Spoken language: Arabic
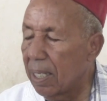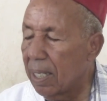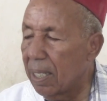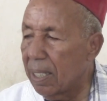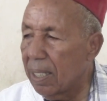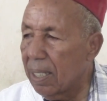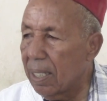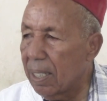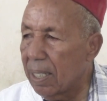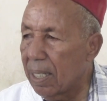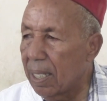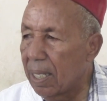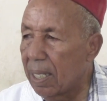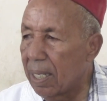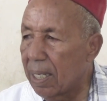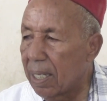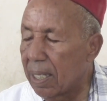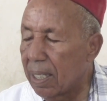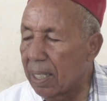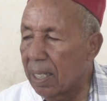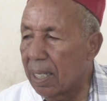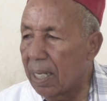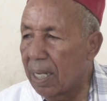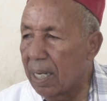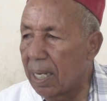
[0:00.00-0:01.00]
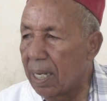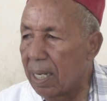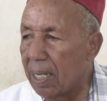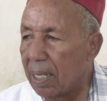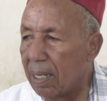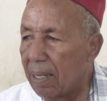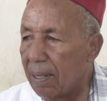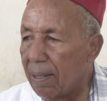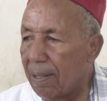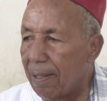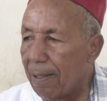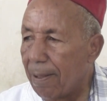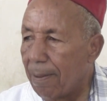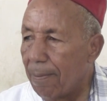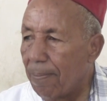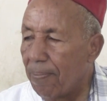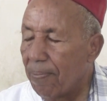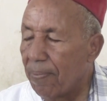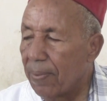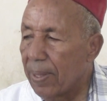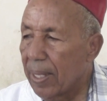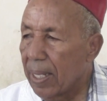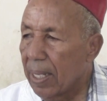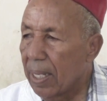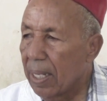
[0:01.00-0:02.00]
للززار قال له
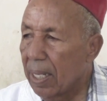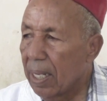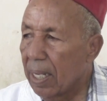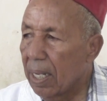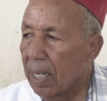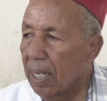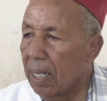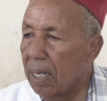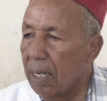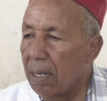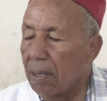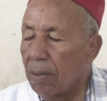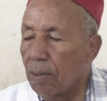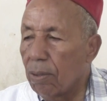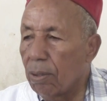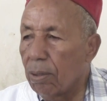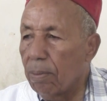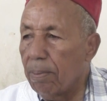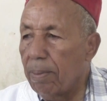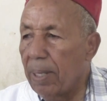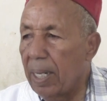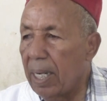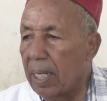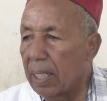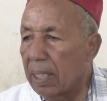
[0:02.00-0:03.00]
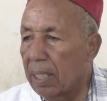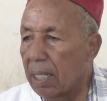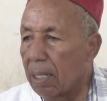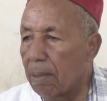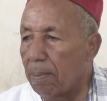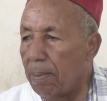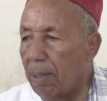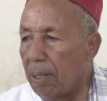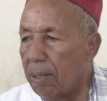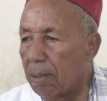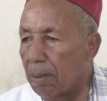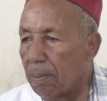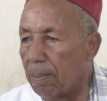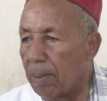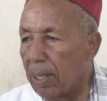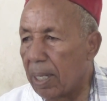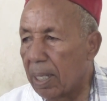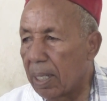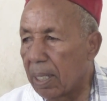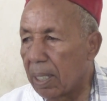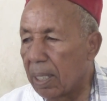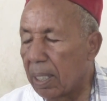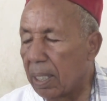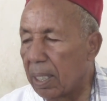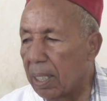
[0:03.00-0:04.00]
قال له رد بالك تذبح
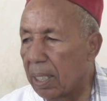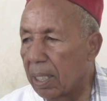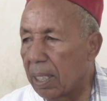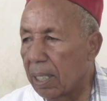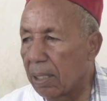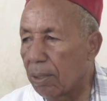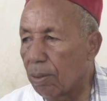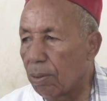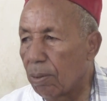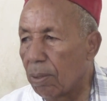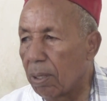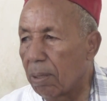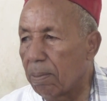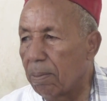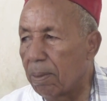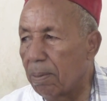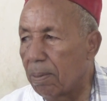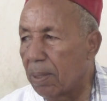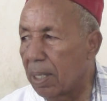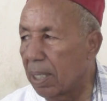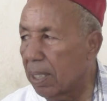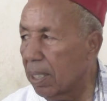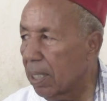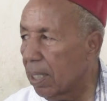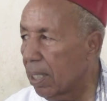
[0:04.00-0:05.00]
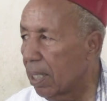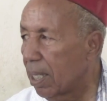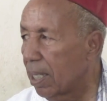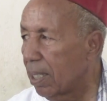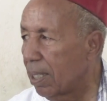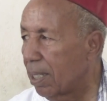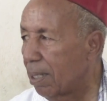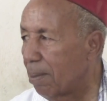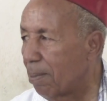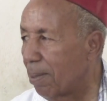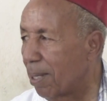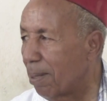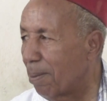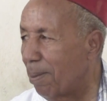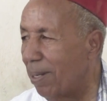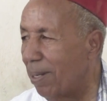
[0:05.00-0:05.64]
الكبار يكسر لك بهم راسك ديما